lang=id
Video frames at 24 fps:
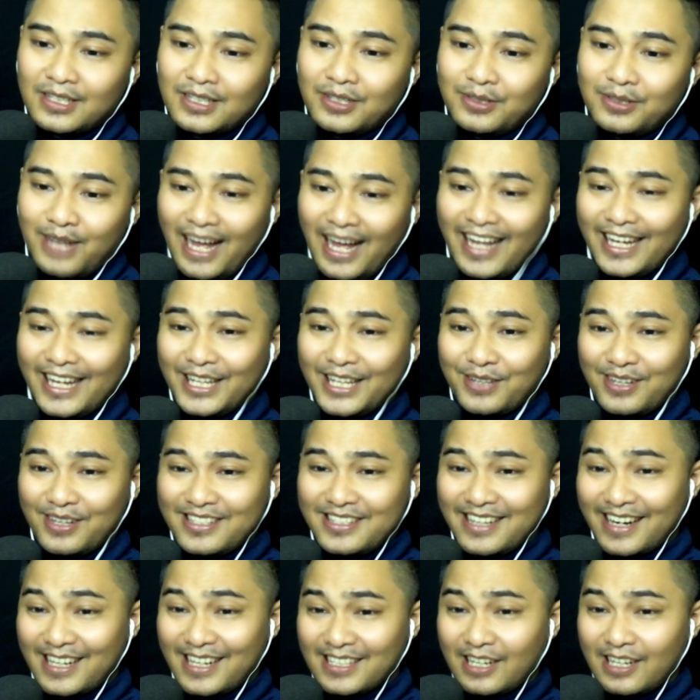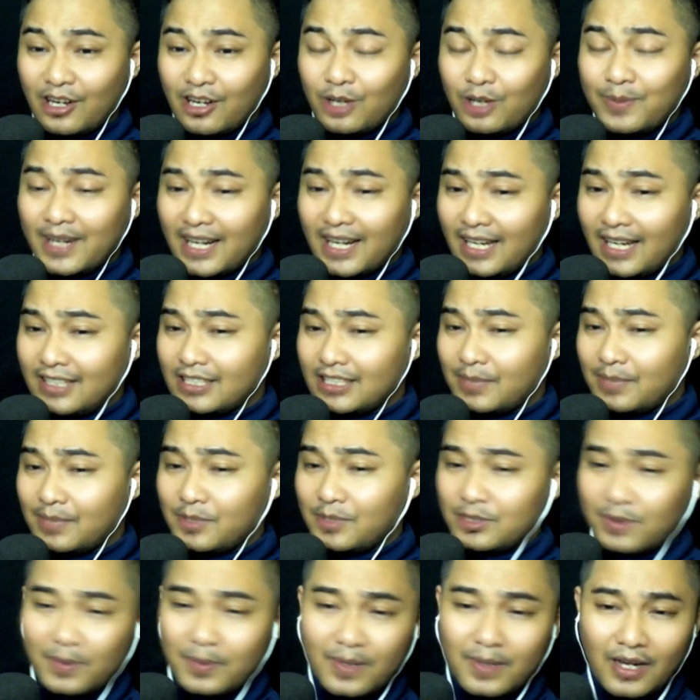udah gitu aja reaction aku pada kalian sampai
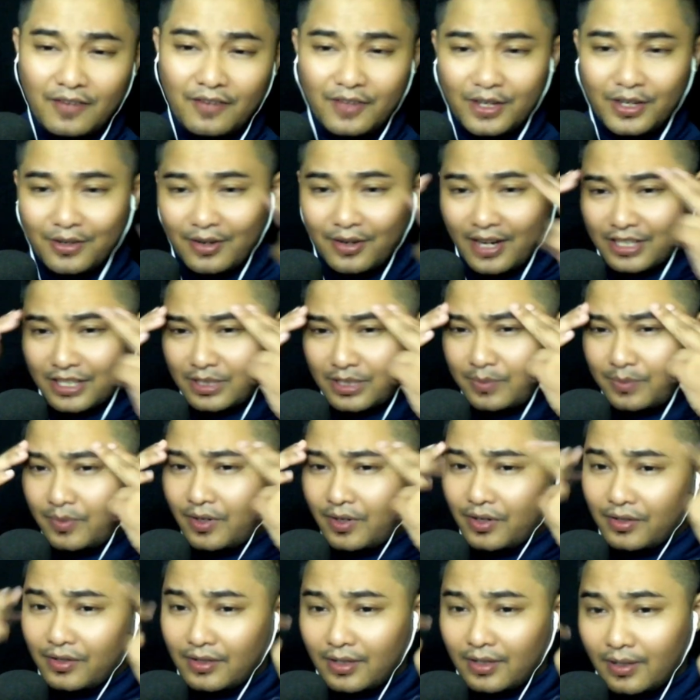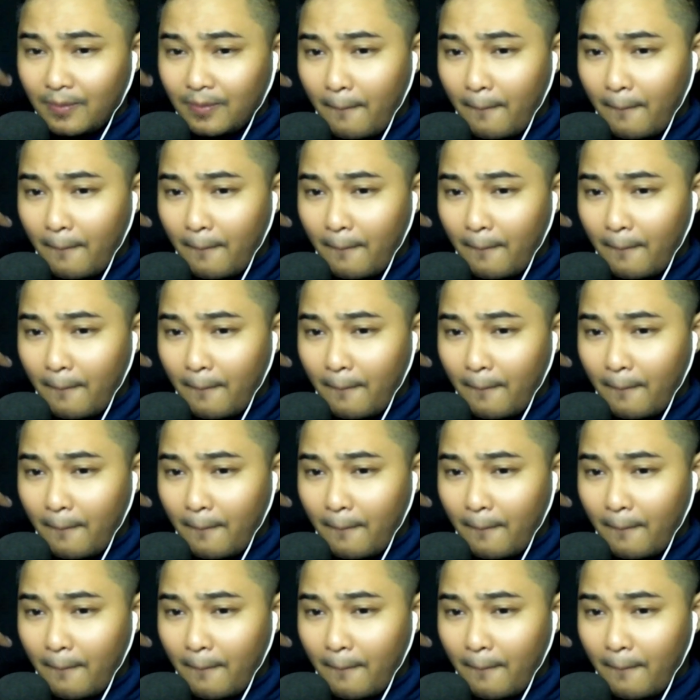jumpa pada video reaction berikutnya